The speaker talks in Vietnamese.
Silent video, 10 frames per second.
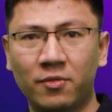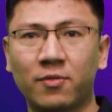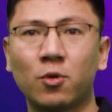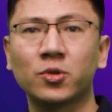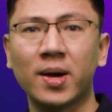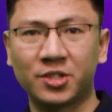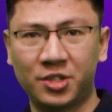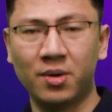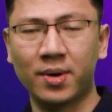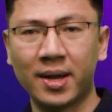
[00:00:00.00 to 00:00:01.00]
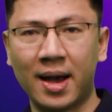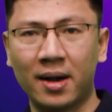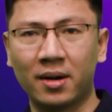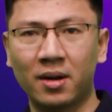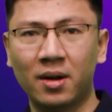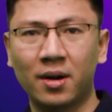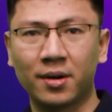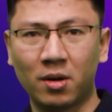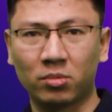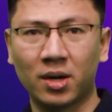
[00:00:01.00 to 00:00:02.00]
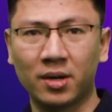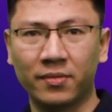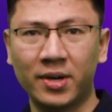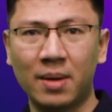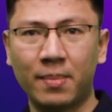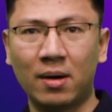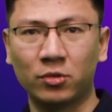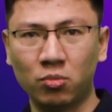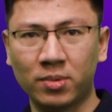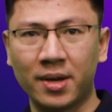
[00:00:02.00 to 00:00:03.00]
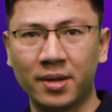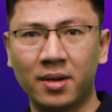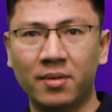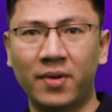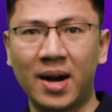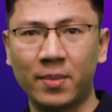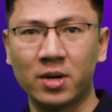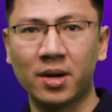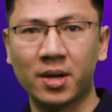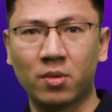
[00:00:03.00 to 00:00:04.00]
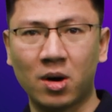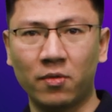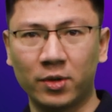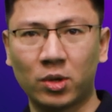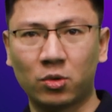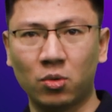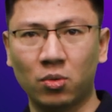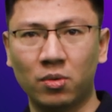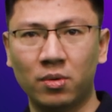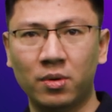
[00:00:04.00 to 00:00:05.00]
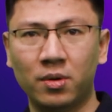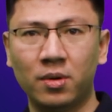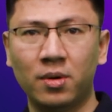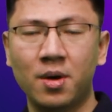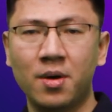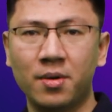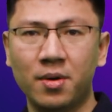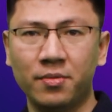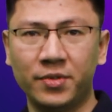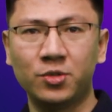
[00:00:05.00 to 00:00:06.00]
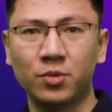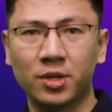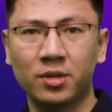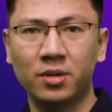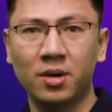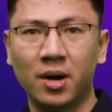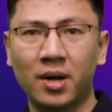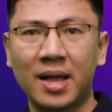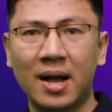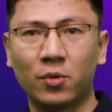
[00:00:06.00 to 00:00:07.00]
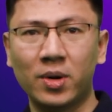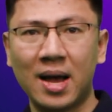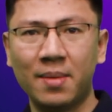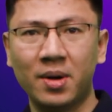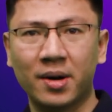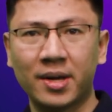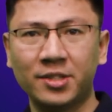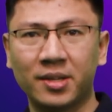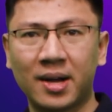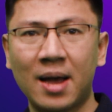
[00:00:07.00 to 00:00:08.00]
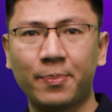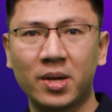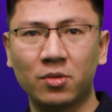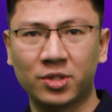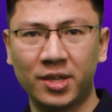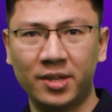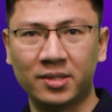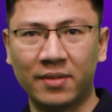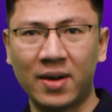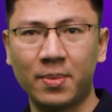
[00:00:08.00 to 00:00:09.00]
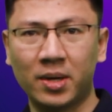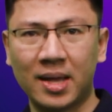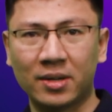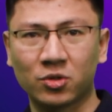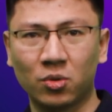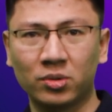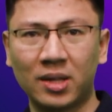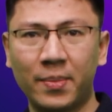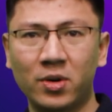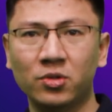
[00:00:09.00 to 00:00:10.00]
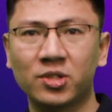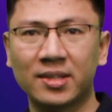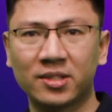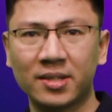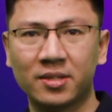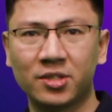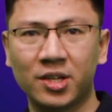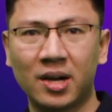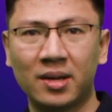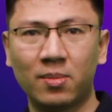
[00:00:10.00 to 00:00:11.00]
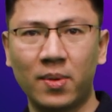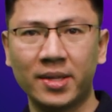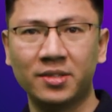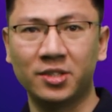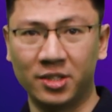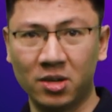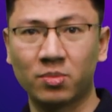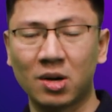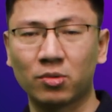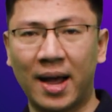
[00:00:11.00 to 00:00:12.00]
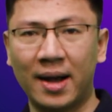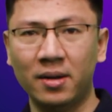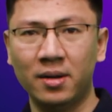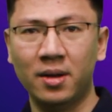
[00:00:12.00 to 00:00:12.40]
phục vụ cho hàng triệu khách hàng, đồng thời vẫn đảm bảo thúc đẩy và đáp ứng các yêu cầu về tuân thủ. Ví dụ như, ngân hàng WeLab đã triển khai POC giải pháp ngân hàng số Temenos Transact trên AWS chỉ trong 6 tháng.